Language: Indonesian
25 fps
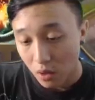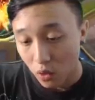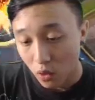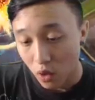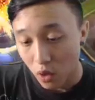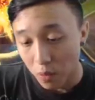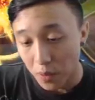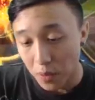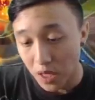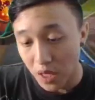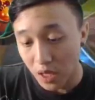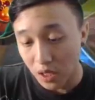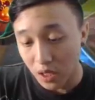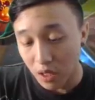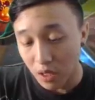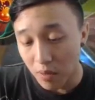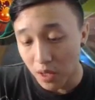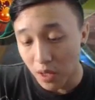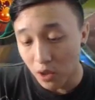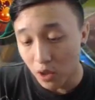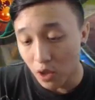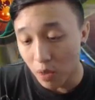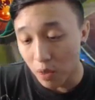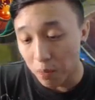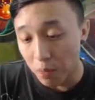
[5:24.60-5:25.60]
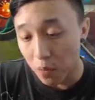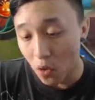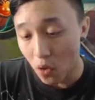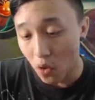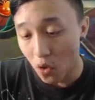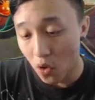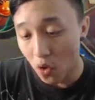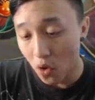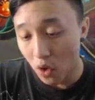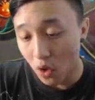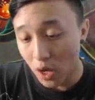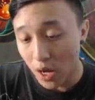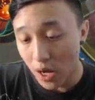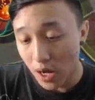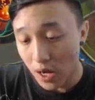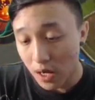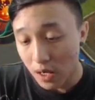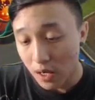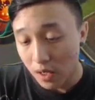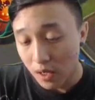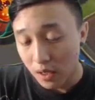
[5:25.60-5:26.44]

Gue pikir mah udah pulang.